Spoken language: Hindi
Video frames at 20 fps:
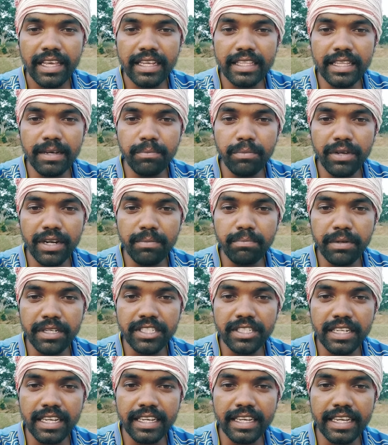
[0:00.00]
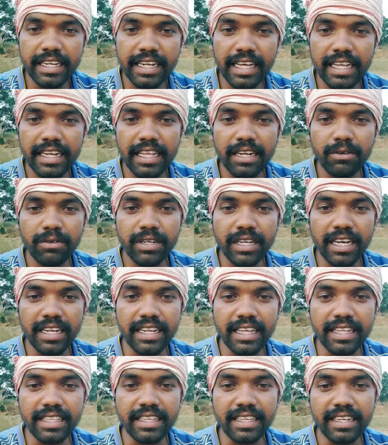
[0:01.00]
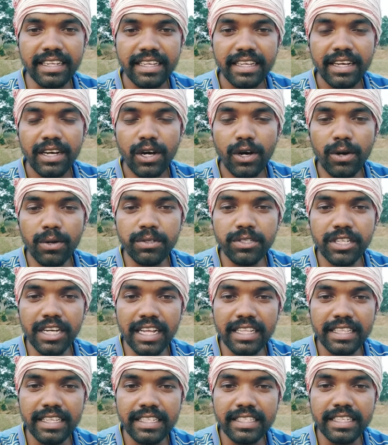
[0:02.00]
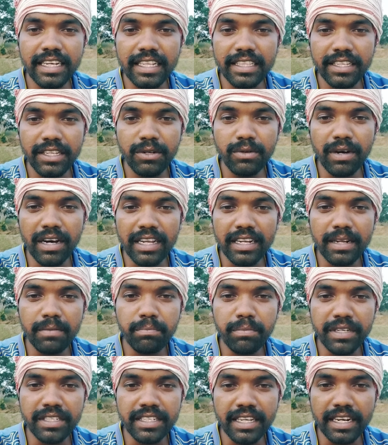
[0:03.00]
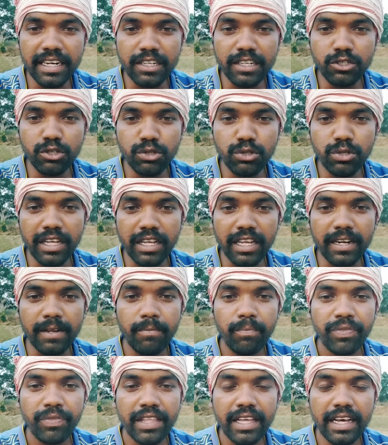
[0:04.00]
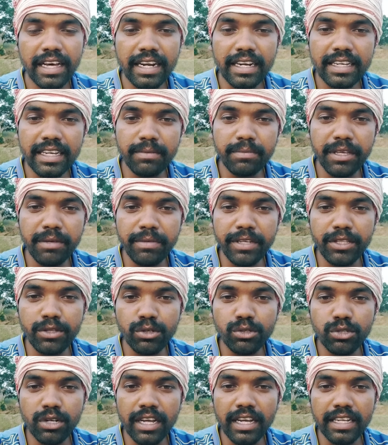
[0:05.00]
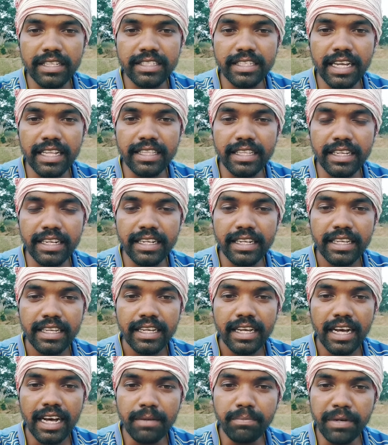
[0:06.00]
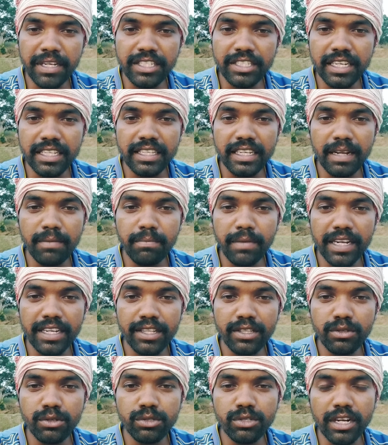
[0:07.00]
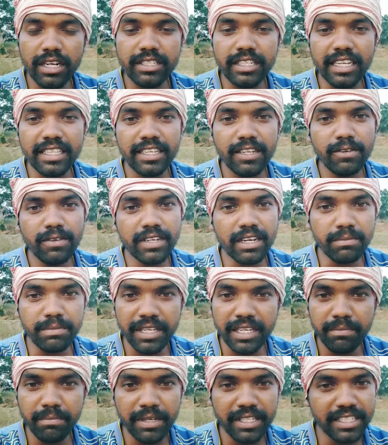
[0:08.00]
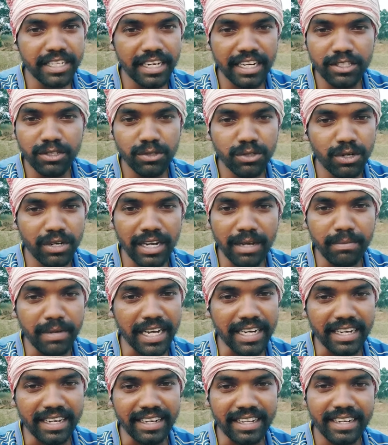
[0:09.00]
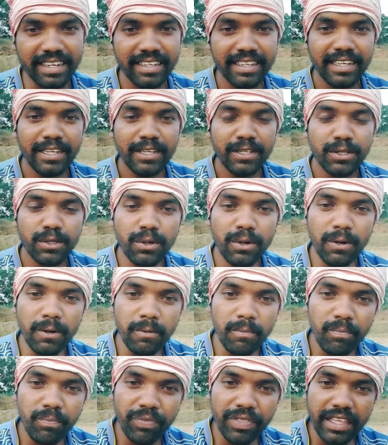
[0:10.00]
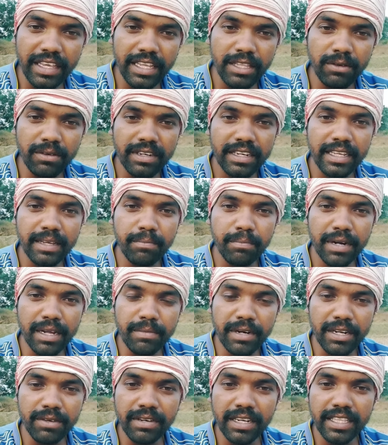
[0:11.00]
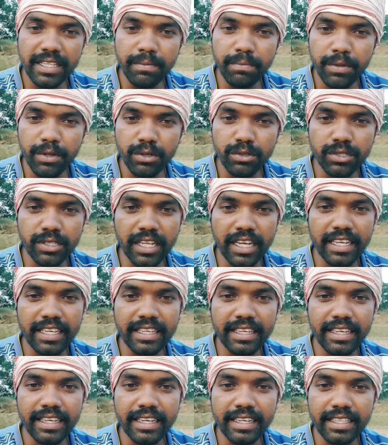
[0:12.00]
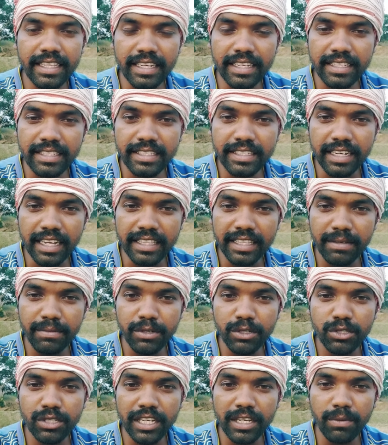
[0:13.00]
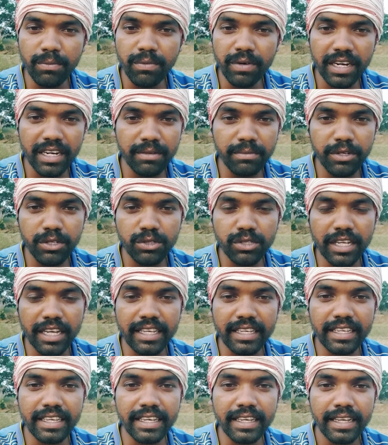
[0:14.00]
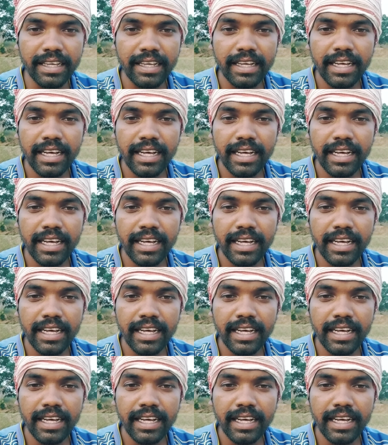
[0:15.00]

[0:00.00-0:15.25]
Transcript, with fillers: एकदम पूरा पचना खेना आलार गोटे खनार दिन और जाति जाति नु आलार बेंजरनार चुंजुनार आर कभी भी दूसरा जाति अपन जाति नंबर के दूसरा जाति नु कभी बेंजरना चुंजुरना मान अन्नार तो ई दोनटे ब्राह्मणवादी व्यवस्था है के एकदा की जाति व्यवस्था या वर्ण व्यवस्था है के